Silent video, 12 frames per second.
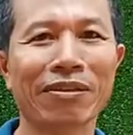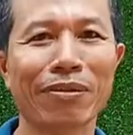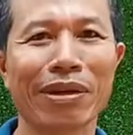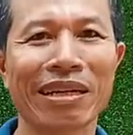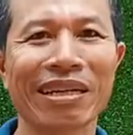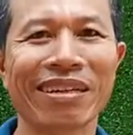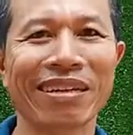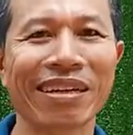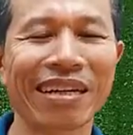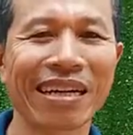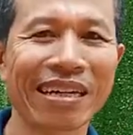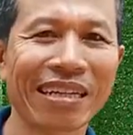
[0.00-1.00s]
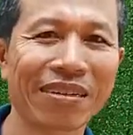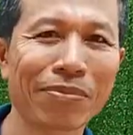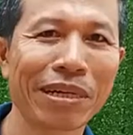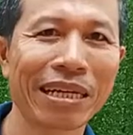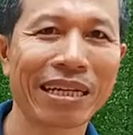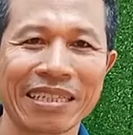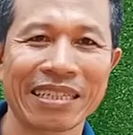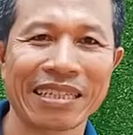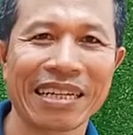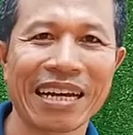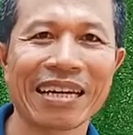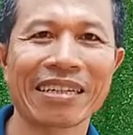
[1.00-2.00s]
toàn ngược lại các bạn ạ.
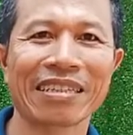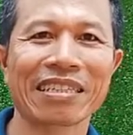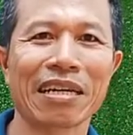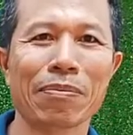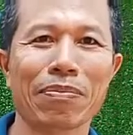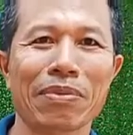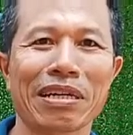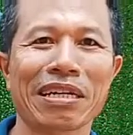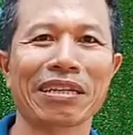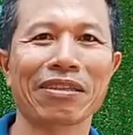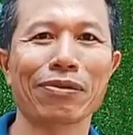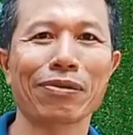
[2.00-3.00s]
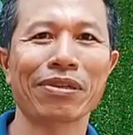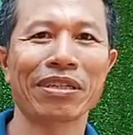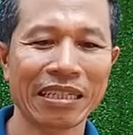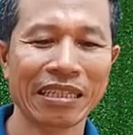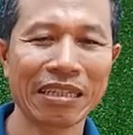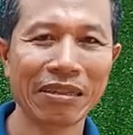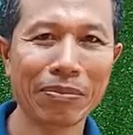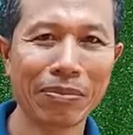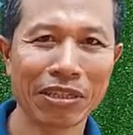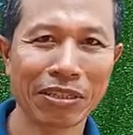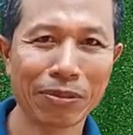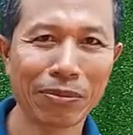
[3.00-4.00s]
Càng chậm càng tốt. Nhưng
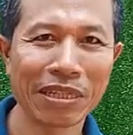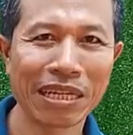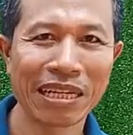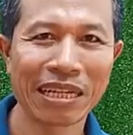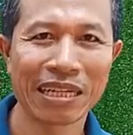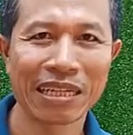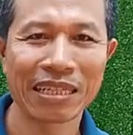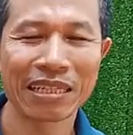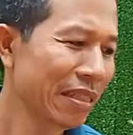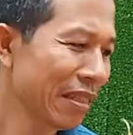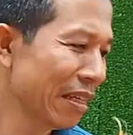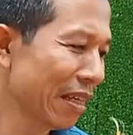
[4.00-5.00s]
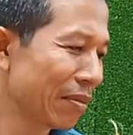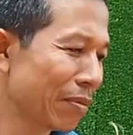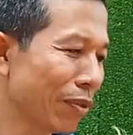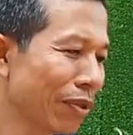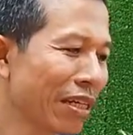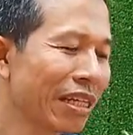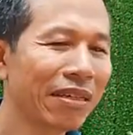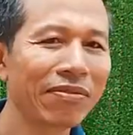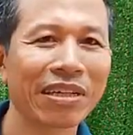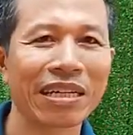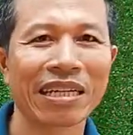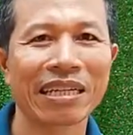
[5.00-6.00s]
mà chúng ta lại như là muốn đi
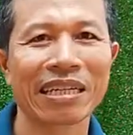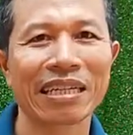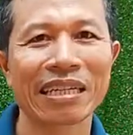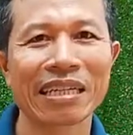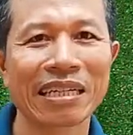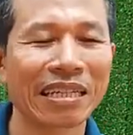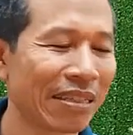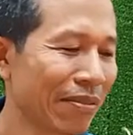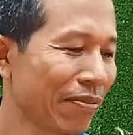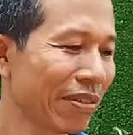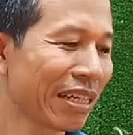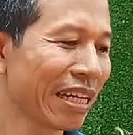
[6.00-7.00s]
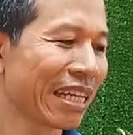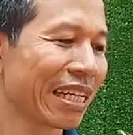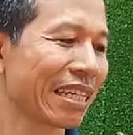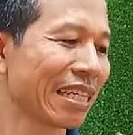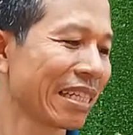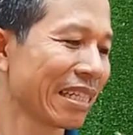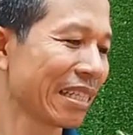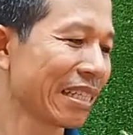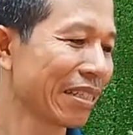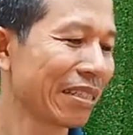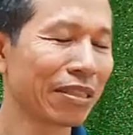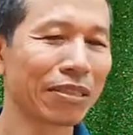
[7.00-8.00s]
về phía này.
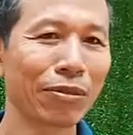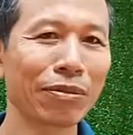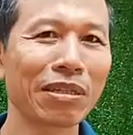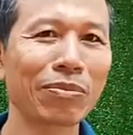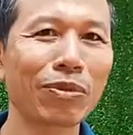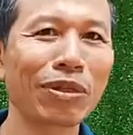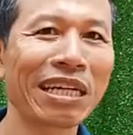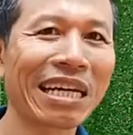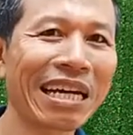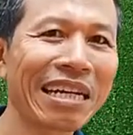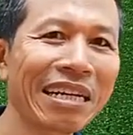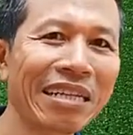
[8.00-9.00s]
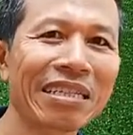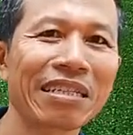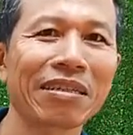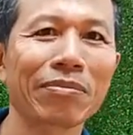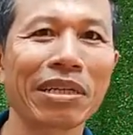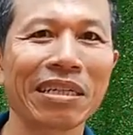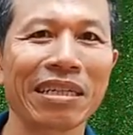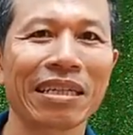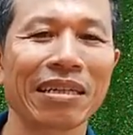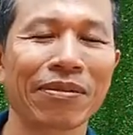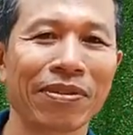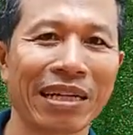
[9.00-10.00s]
Chúng ta muốn cán đích sớm hơn
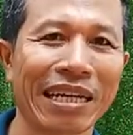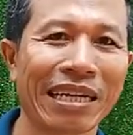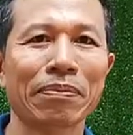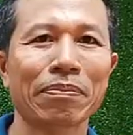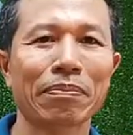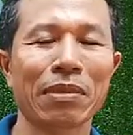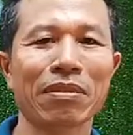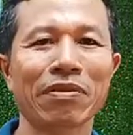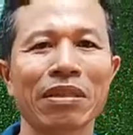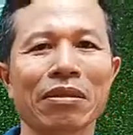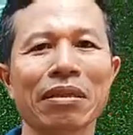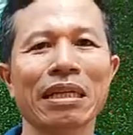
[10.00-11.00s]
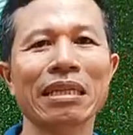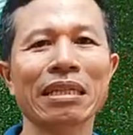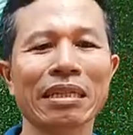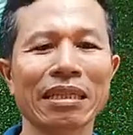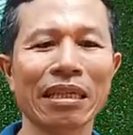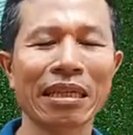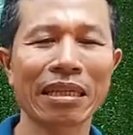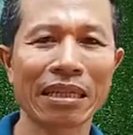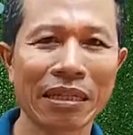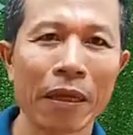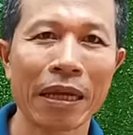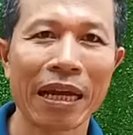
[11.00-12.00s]
thì phải. Bởi vì tôi thấy rằng như này,
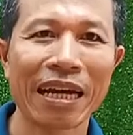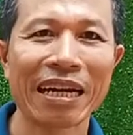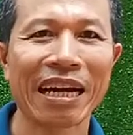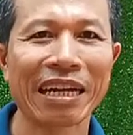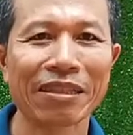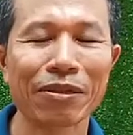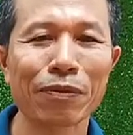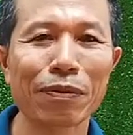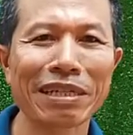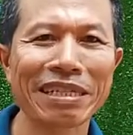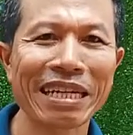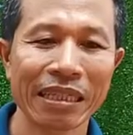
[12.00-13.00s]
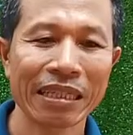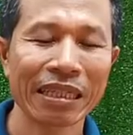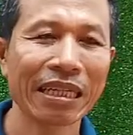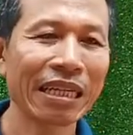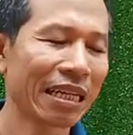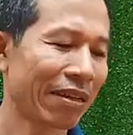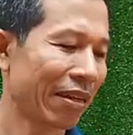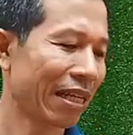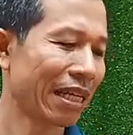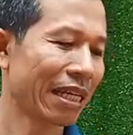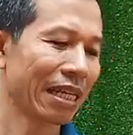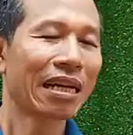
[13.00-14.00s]
hàng ngày tôi quan sát thấy nào
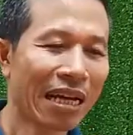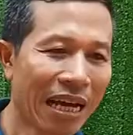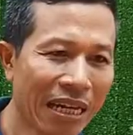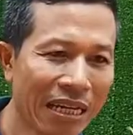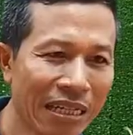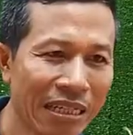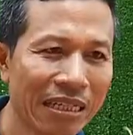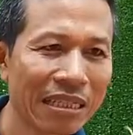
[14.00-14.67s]
là ăn